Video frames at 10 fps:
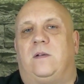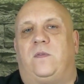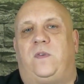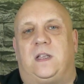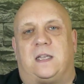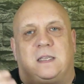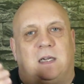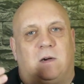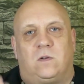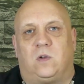filtert
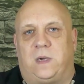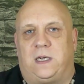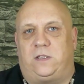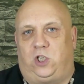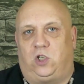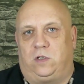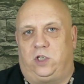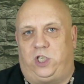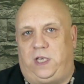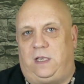da automatisch schon
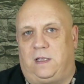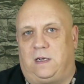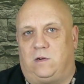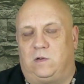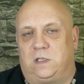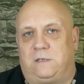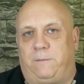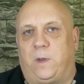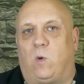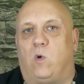Geschichten
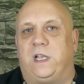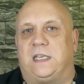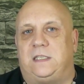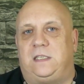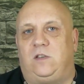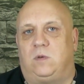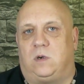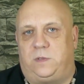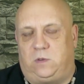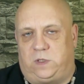raus, ohne dass ich die
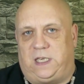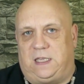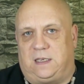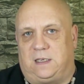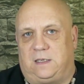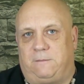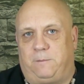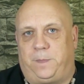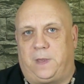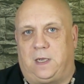überhaupt zu sehen kriege.
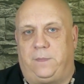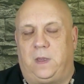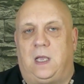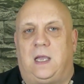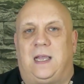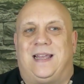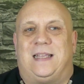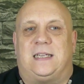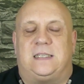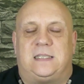Ja.
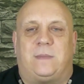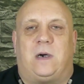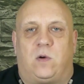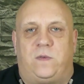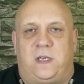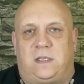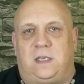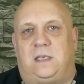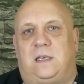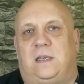Das ist aber auch
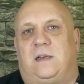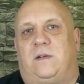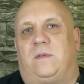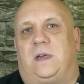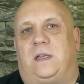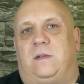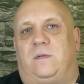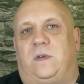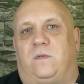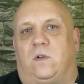wichtig,
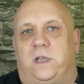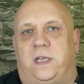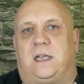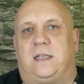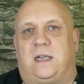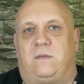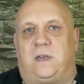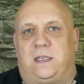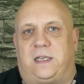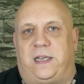weil wir wollen den Kanal
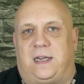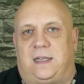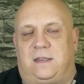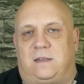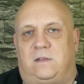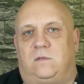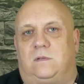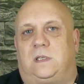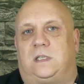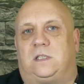weiter erhalten
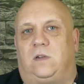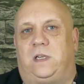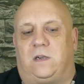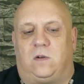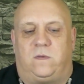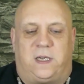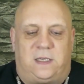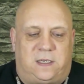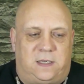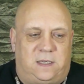und es soll ja auch
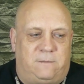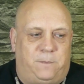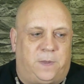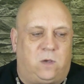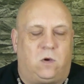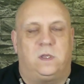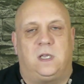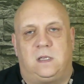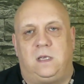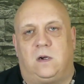weiterhin
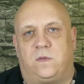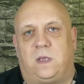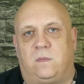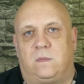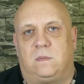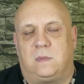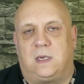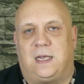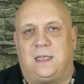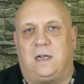Content hier auf dem
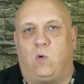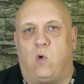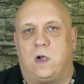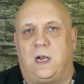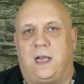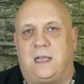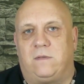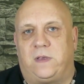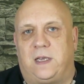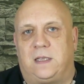Kanal
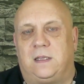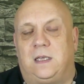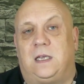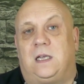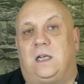hochgeladen werden.